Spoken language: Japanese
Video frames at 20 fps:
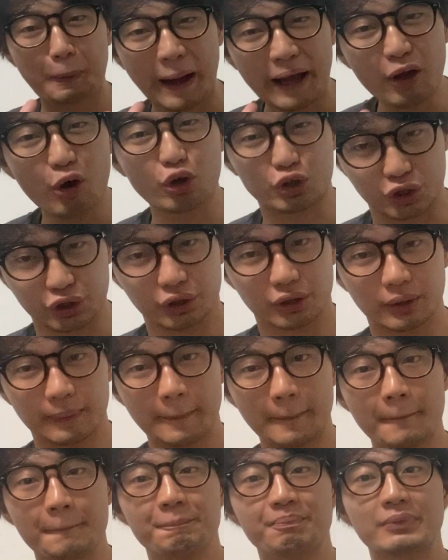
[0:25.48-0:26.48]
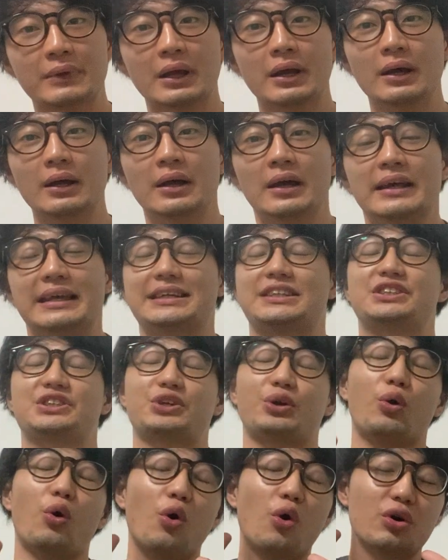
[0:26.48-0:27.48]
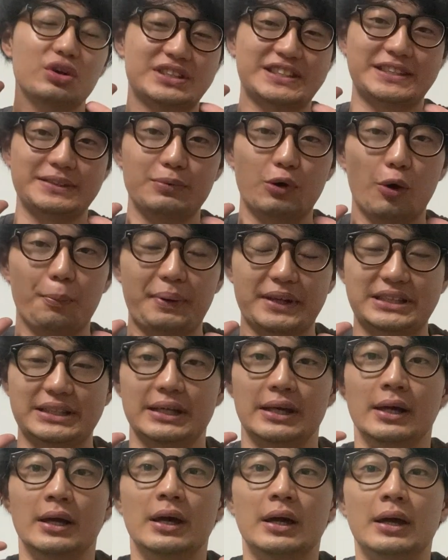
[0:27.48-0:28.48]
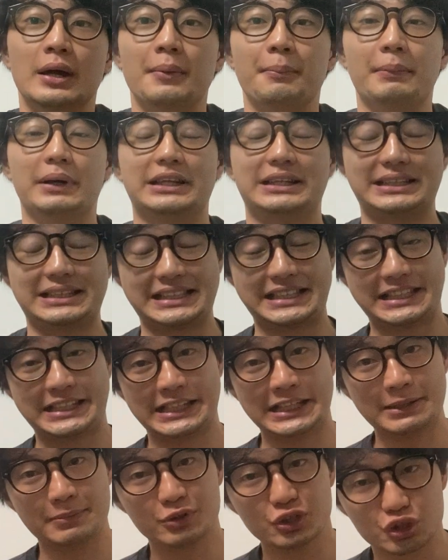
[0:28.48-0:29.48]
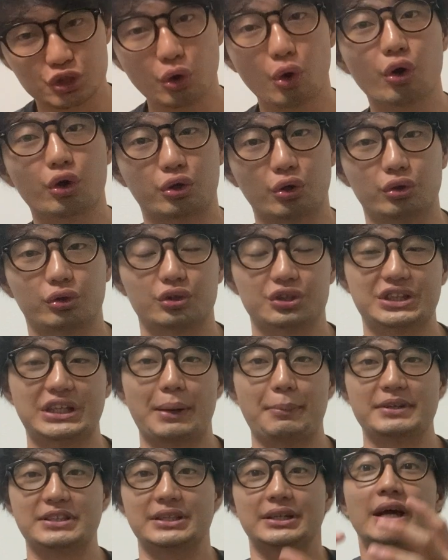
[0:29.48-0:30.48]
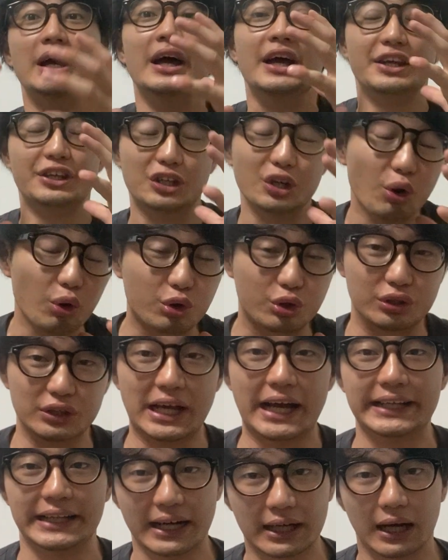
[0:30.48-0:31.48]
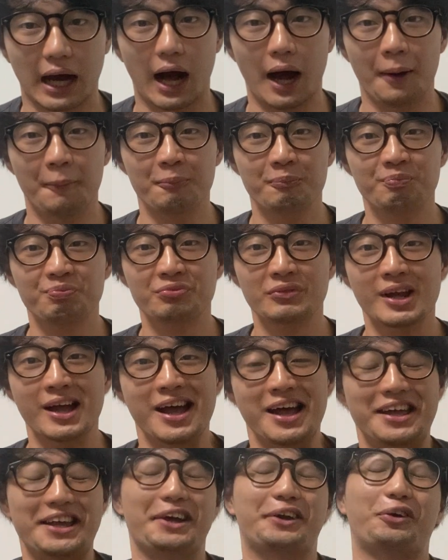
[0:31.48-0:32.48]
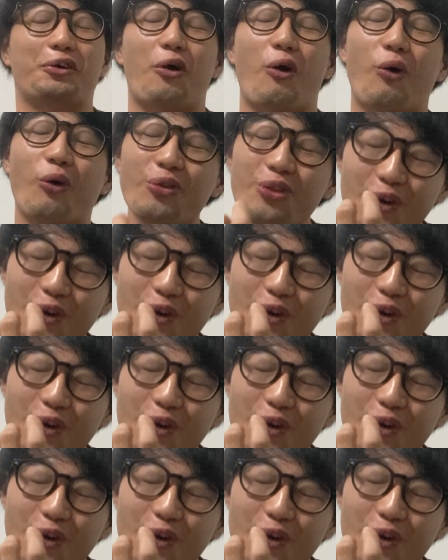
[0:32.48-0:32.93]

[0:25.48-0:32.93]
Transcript: パよく、いや調子も別に、まあ、チーム状況としては別に良くない中、えこの